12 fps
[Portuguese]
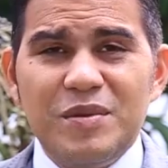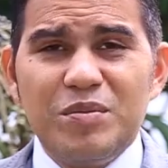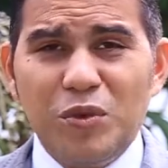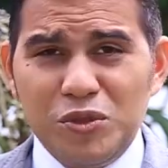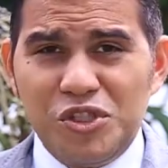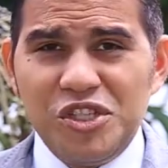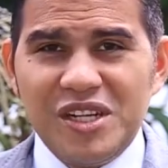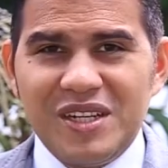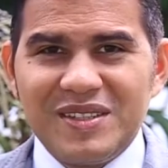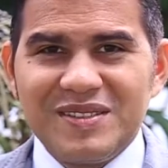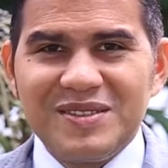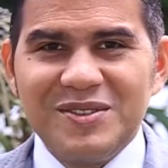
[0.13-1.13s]
Bom
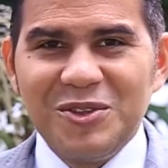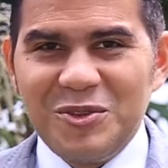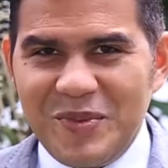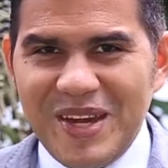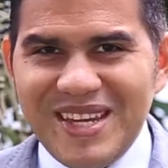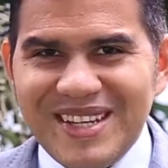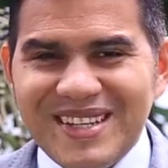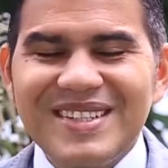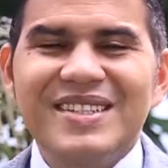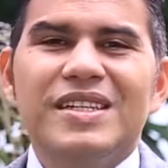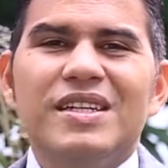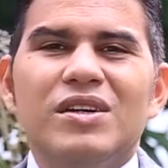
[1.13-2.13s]
dia, tudo bem?
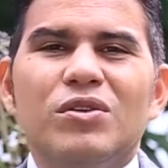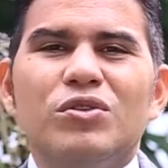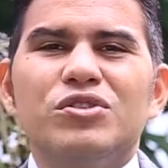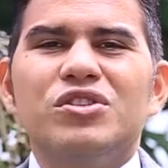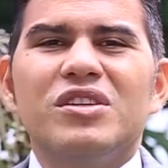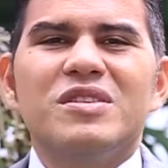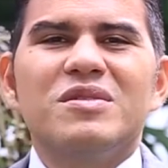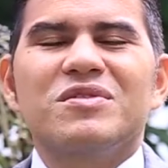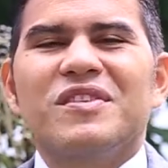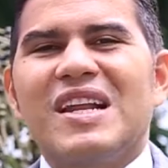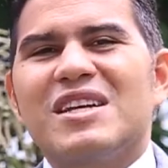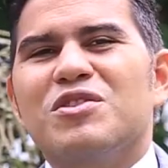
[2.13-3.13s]
Hoje nós vamos
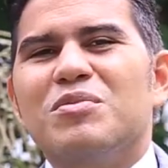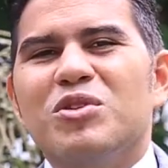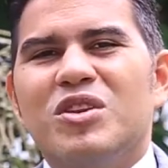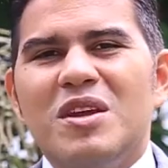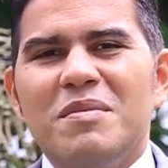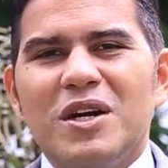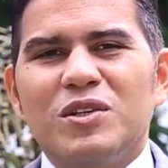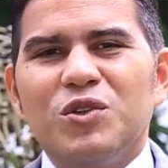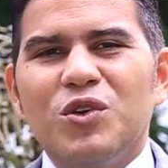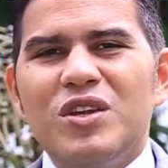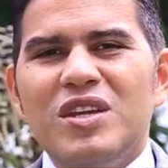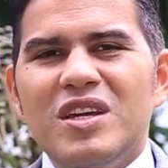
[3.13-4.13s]
falar sobre o tema
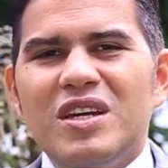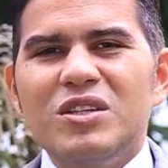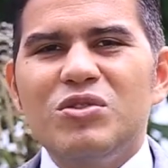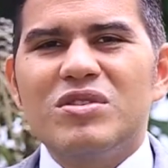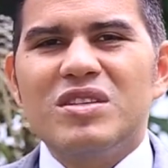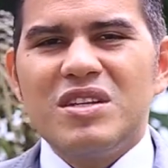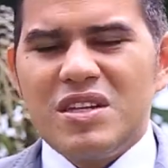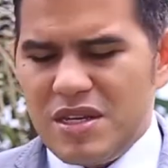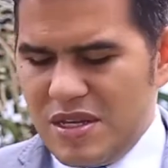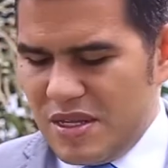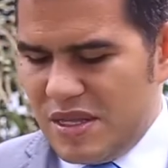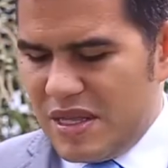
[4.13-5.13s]
Gloriando-se
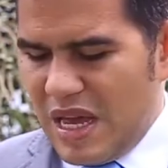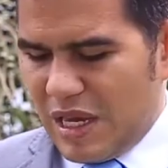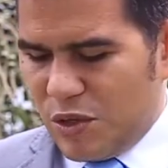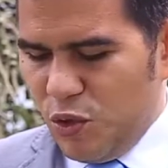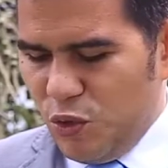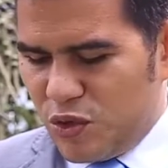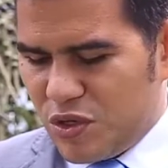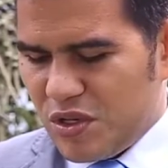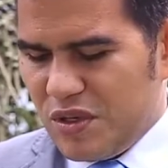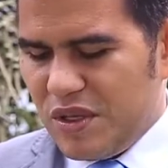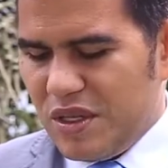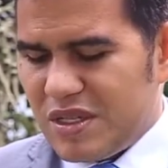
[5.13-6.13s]
na Cruz.
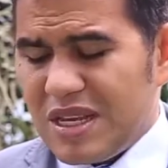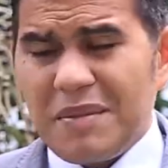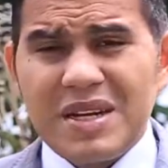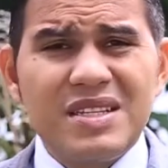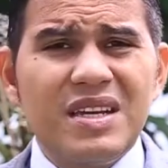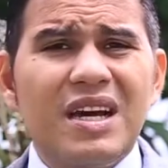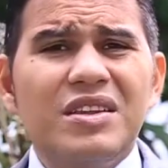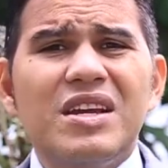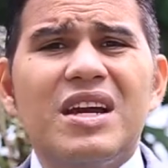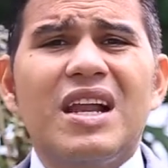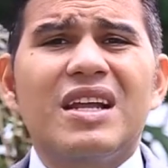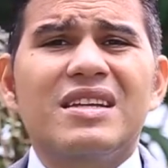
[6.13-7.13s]
Está baseado em
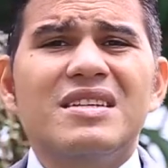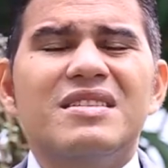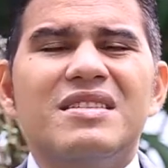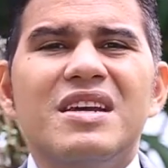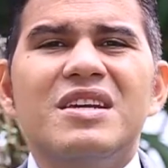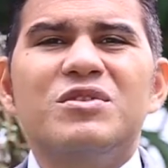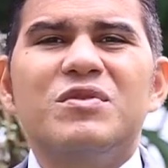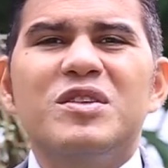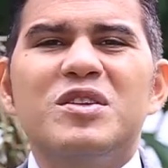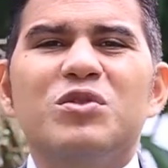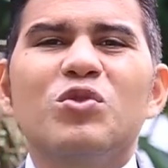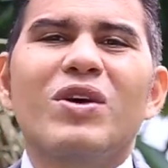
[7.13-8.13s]
Gálatas 6,
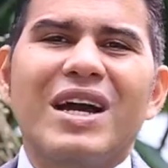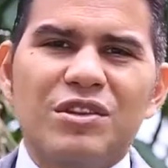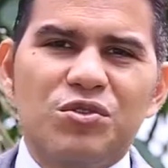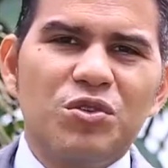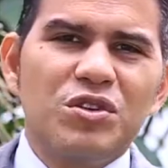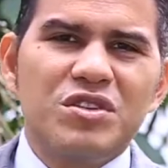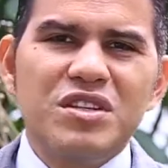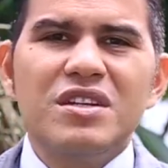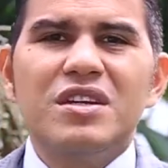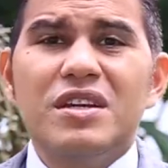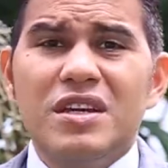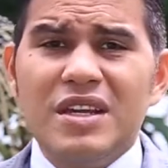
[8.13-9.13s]
versículo 14,
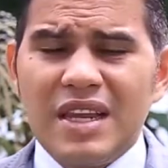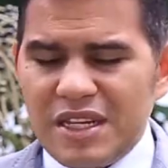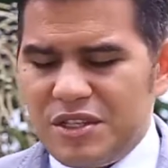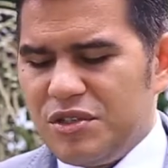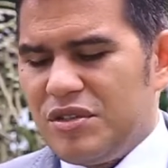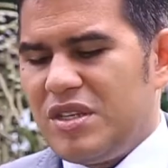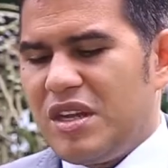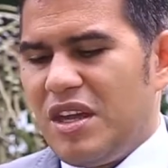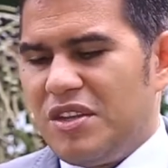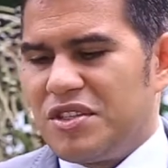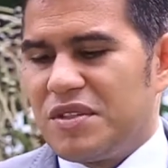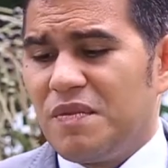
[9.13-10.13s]
e lá diz o
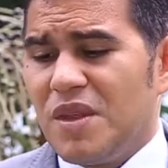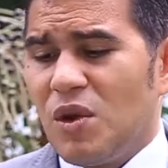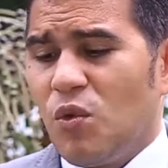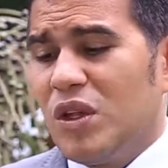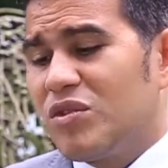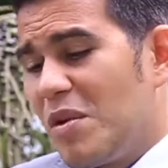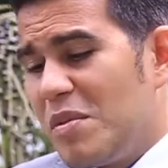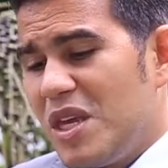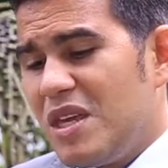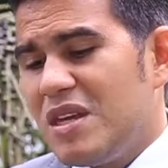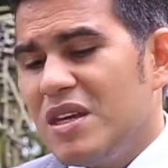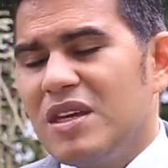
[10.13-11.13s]
seguinte: Quanto a
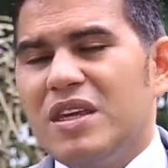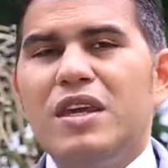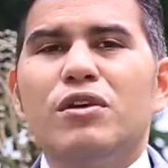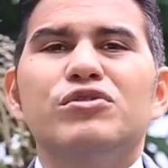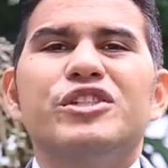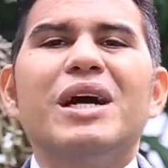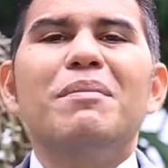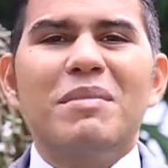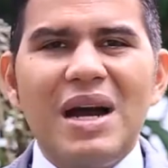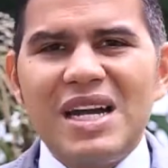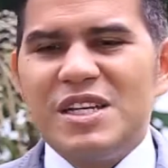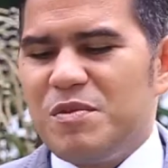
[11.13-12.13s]
mim, que eu
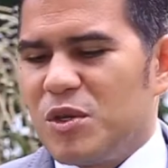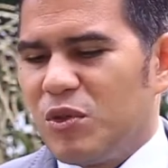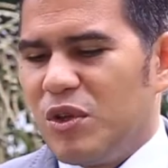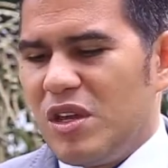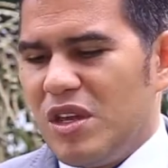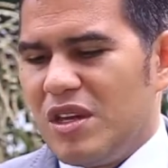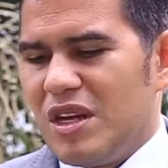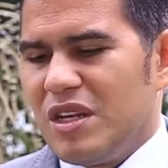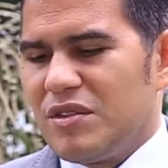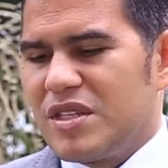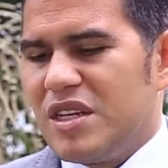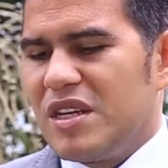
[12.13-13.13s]
jamais me glorie, a
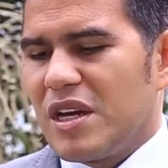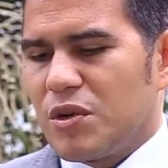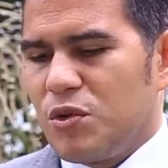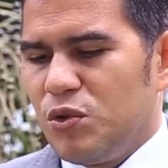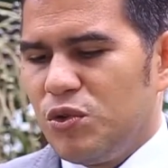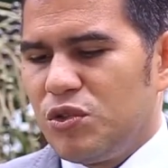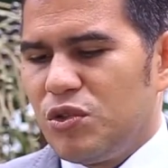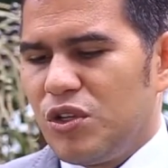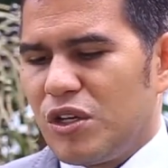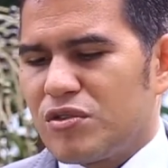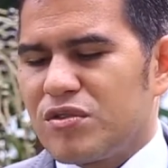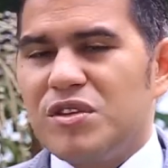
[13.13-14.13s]
não ser na cruz do
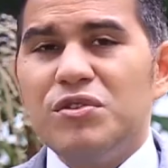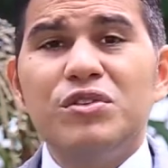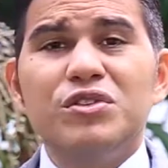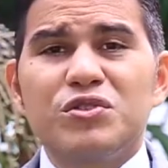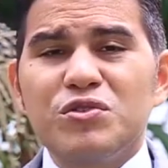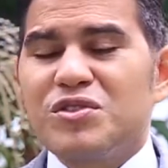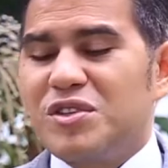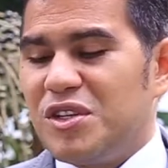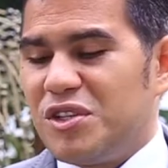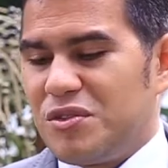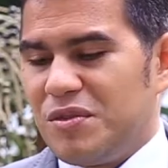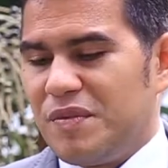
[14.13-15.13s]
nosso Senhor Jesus
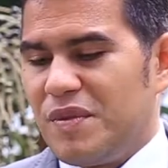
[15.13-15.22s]
Cristo,